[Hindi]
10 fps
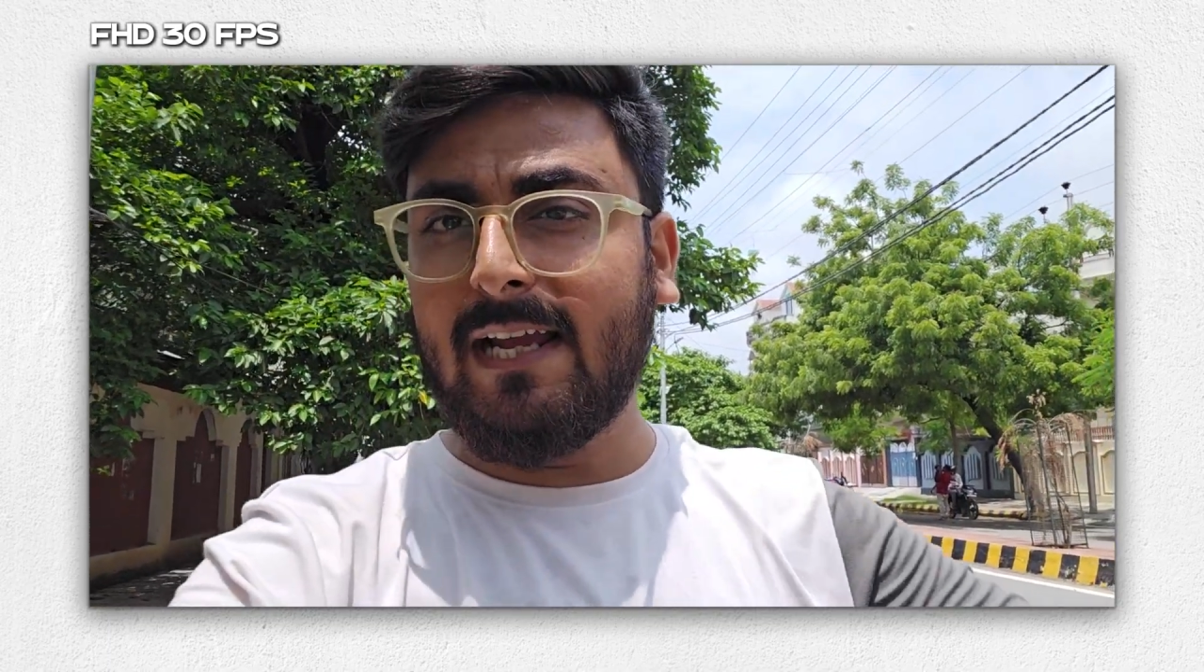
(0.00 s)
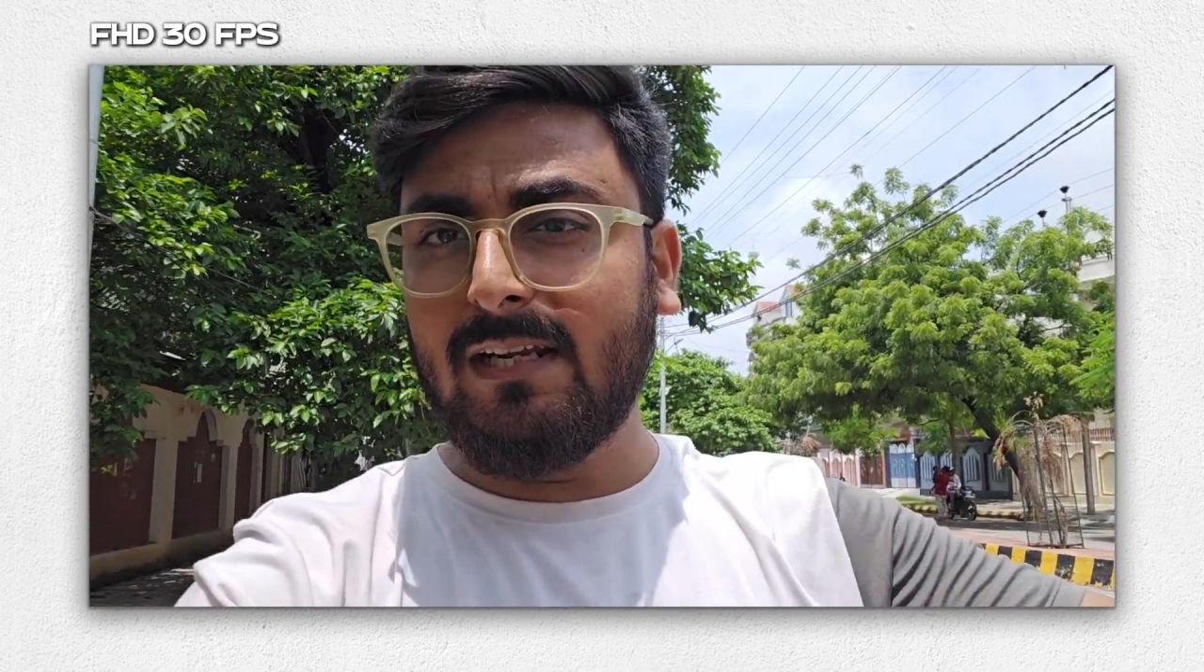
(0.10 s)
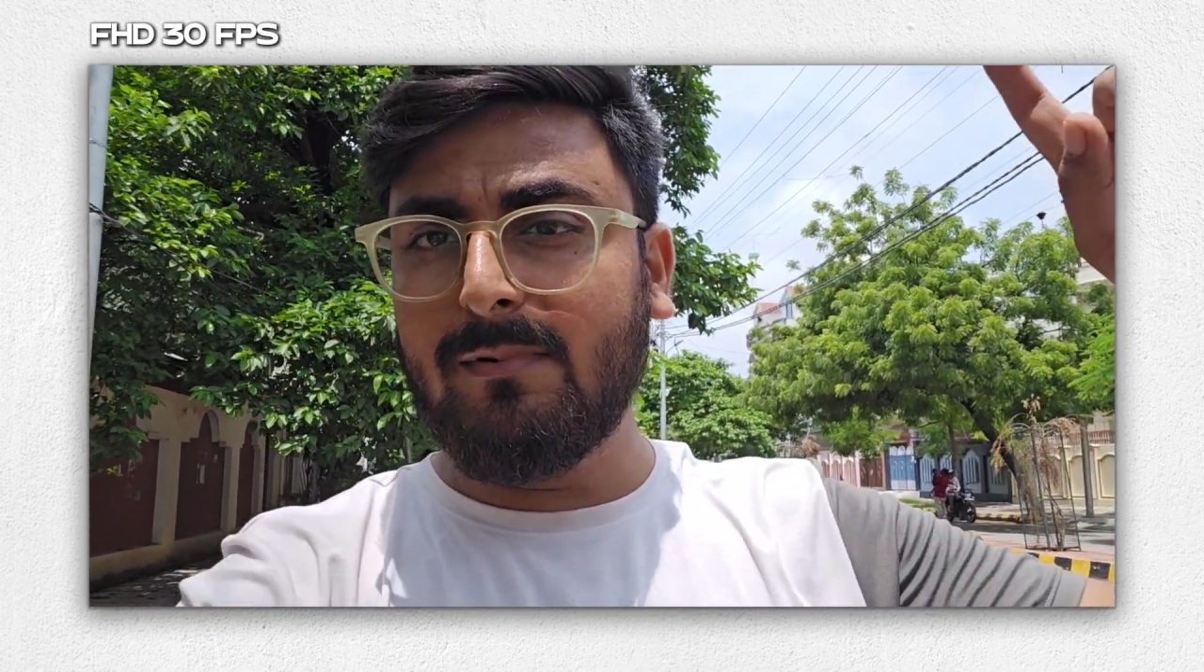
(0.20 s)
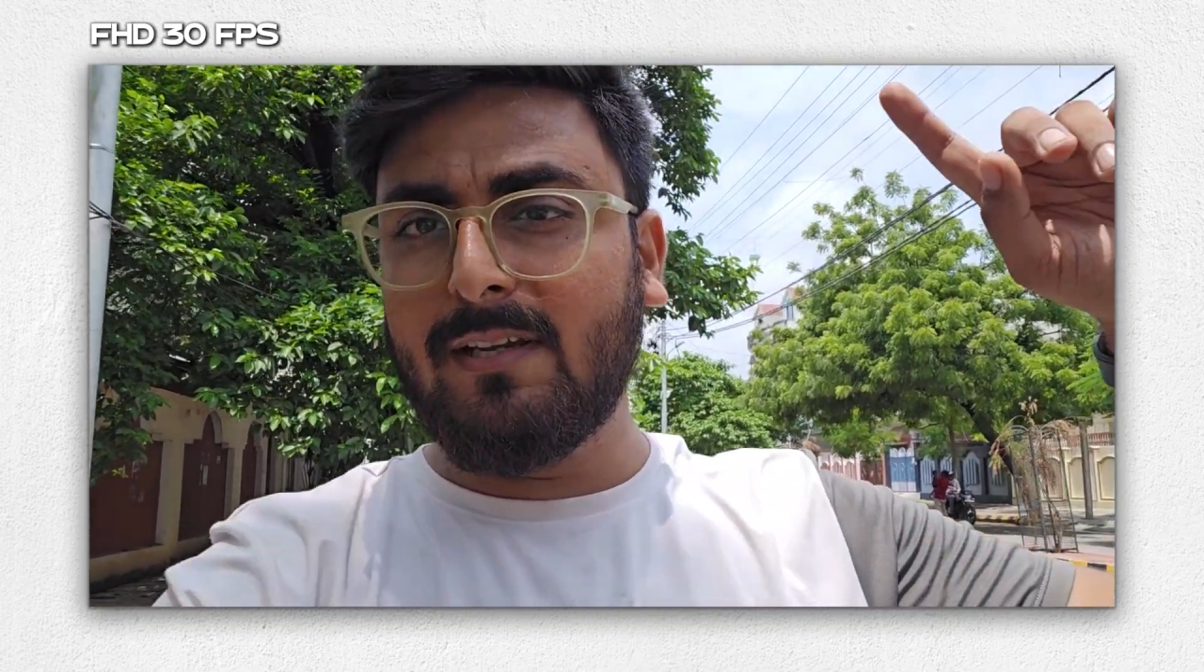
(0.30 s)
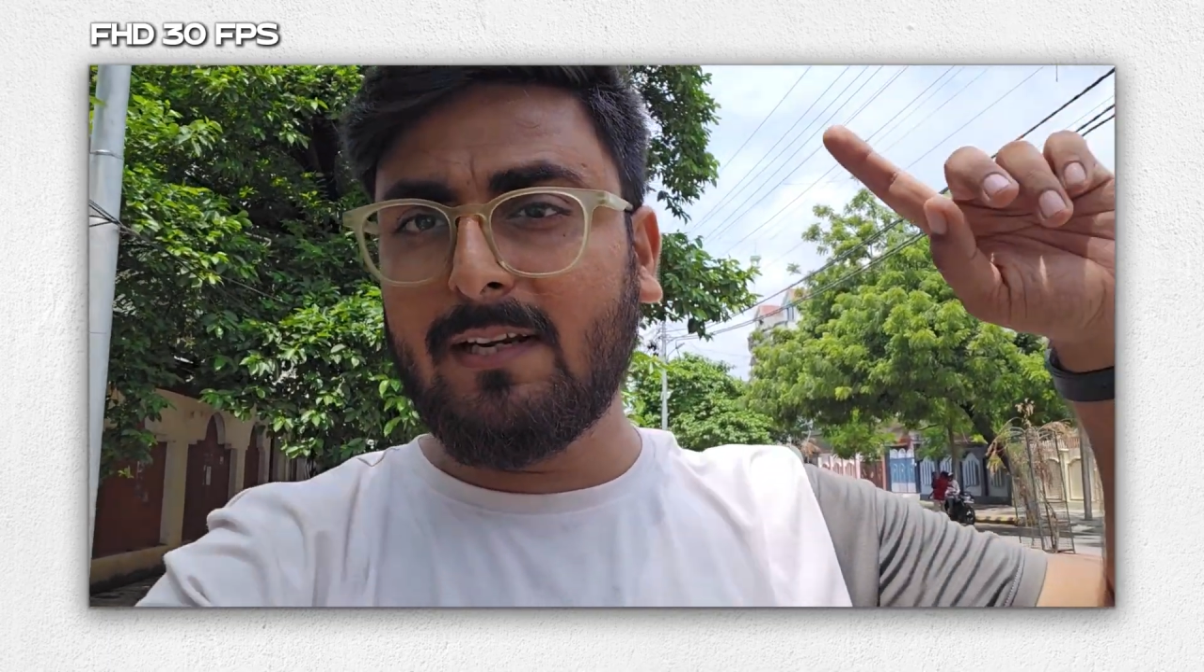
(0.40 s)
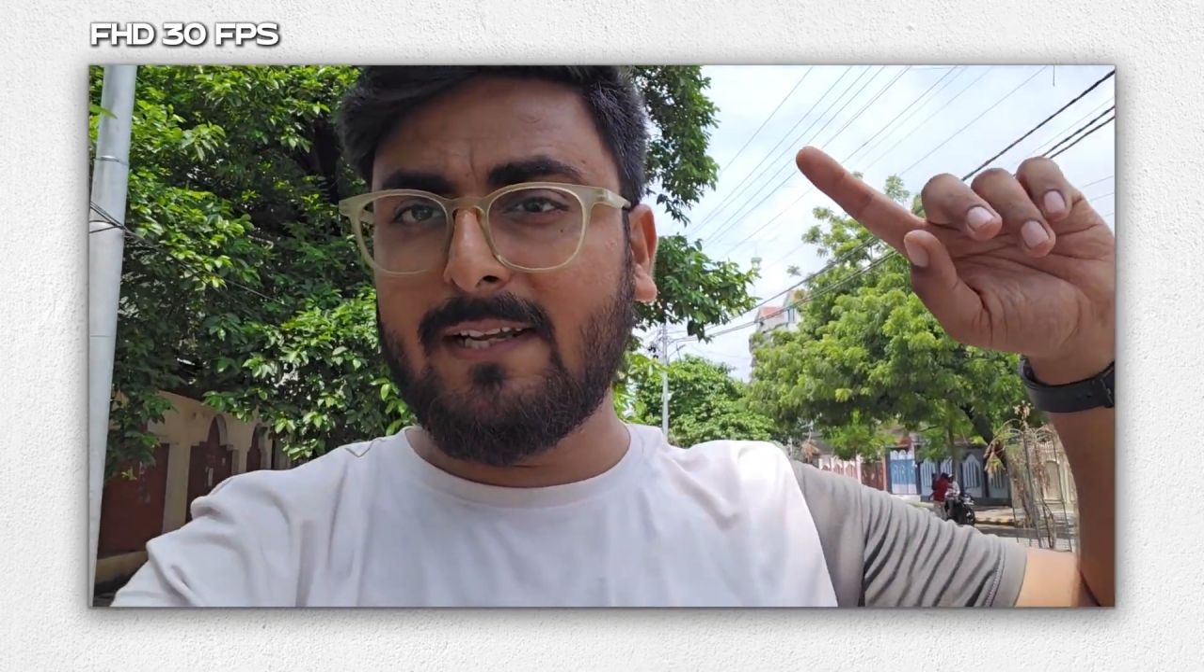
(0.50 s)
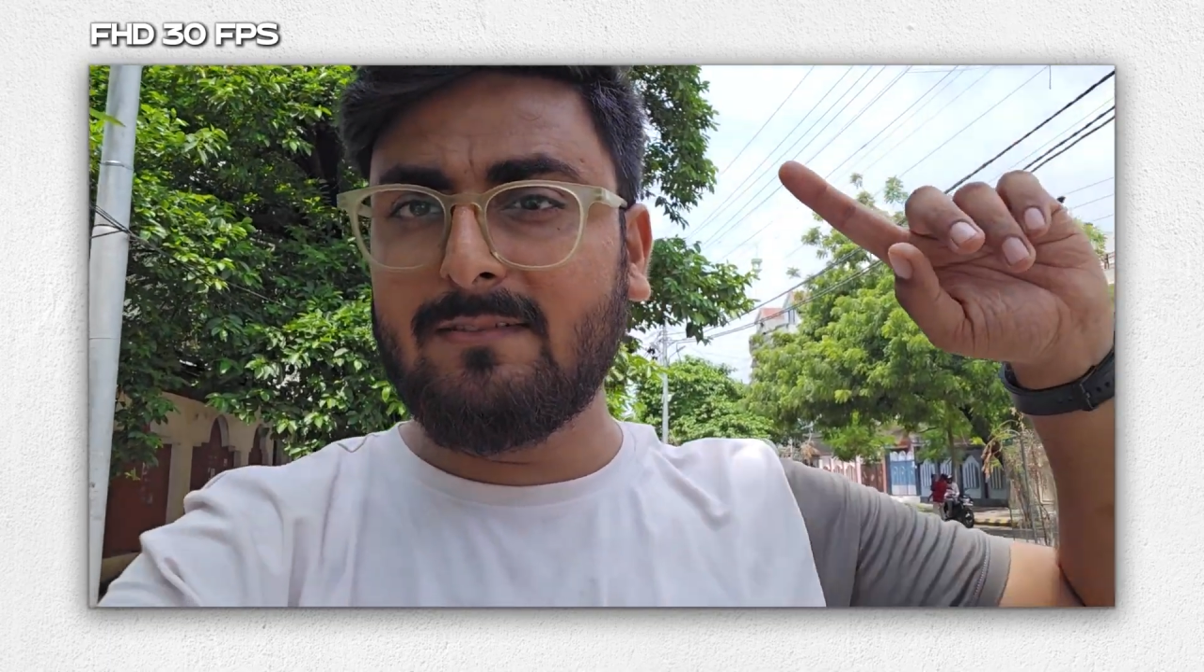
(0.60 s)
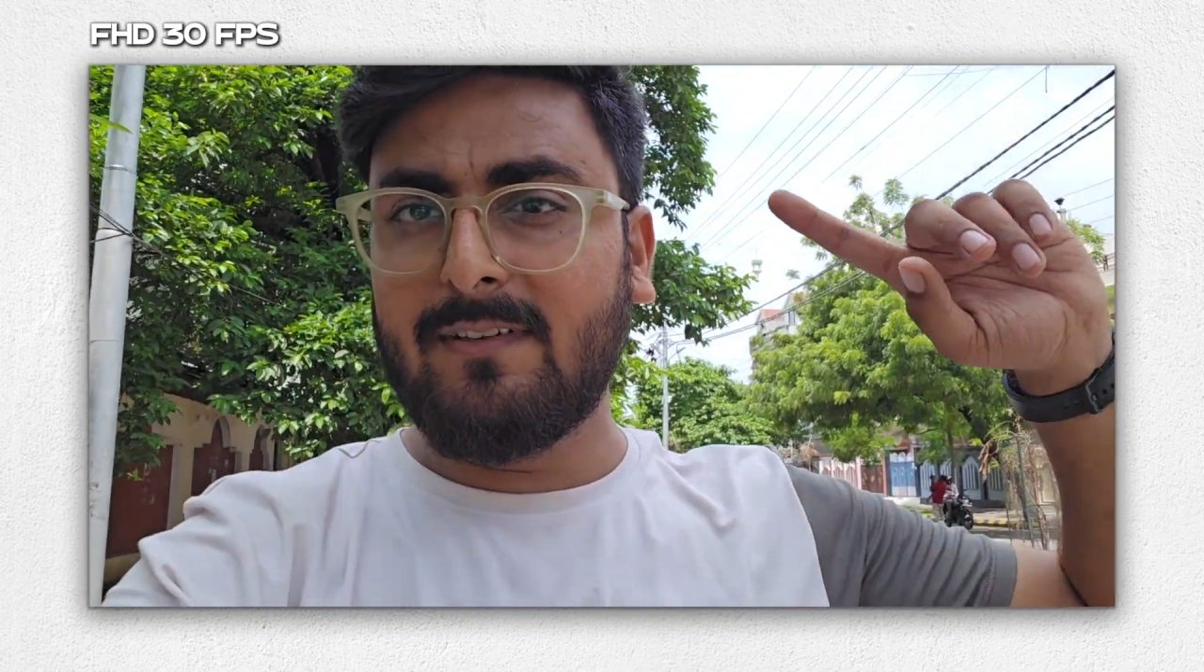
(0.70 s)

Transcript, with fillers: डायनेमिक रेंज